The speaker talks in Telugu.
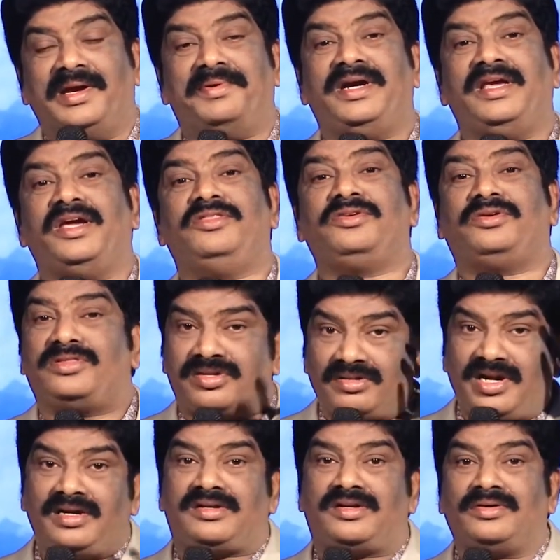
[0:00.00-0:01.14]
ఏమండి
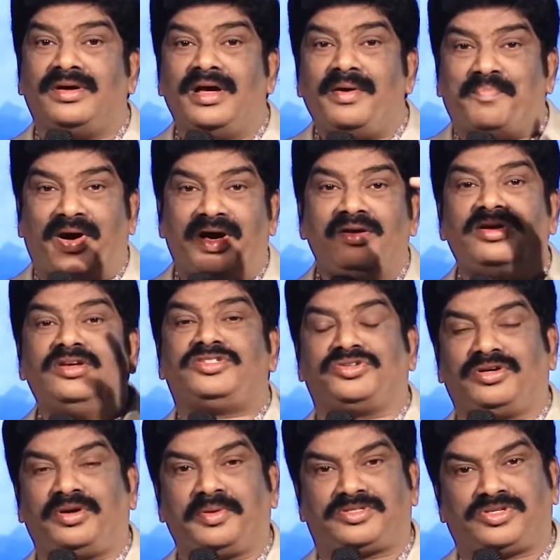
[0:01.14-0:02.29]
ఎదుగుతున్నట్టు పనులు
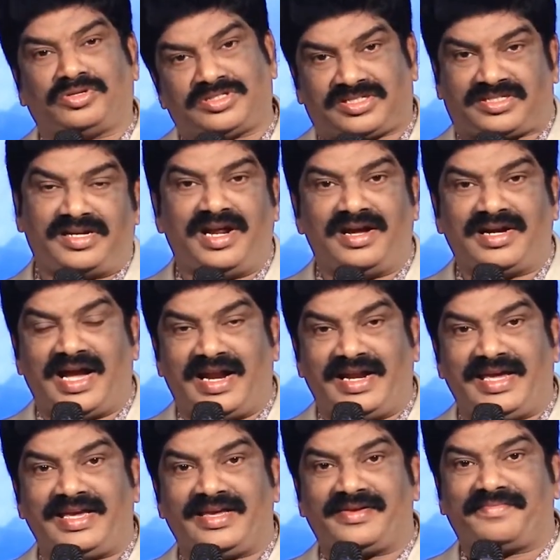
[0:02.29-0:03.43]
చూ చూస్తున్నాం
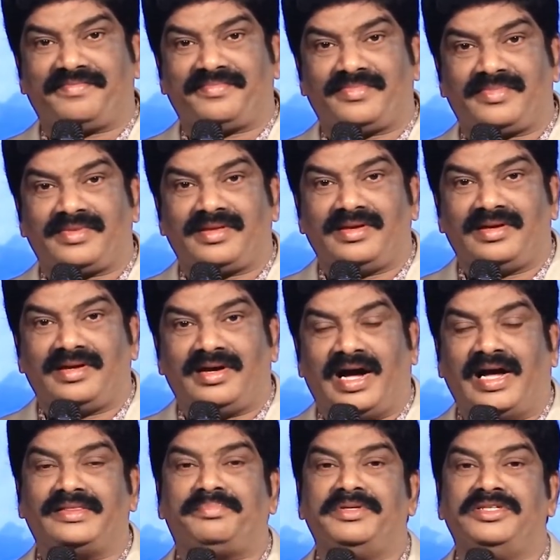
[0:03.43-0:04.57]
కానీ
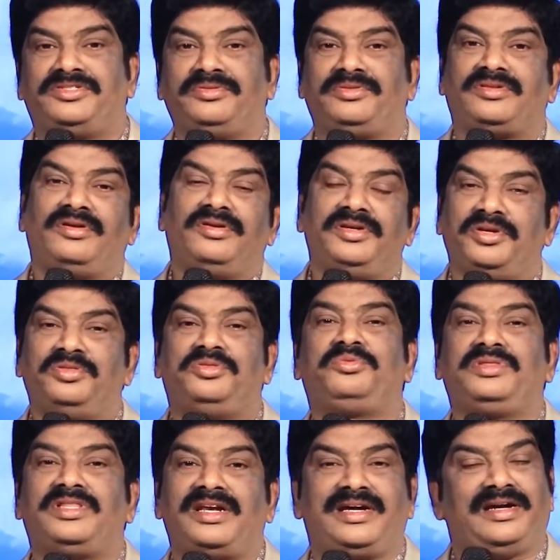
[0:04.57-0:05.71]
ఆత్మీశుద్ధంలో
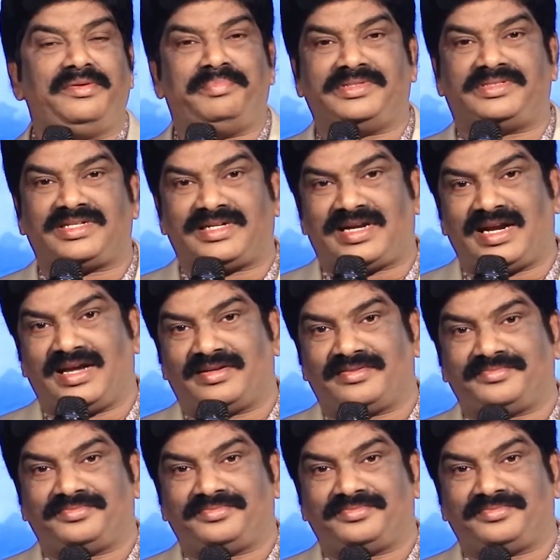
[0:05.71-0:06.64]
ఎదుగుదల కనిపించట్లా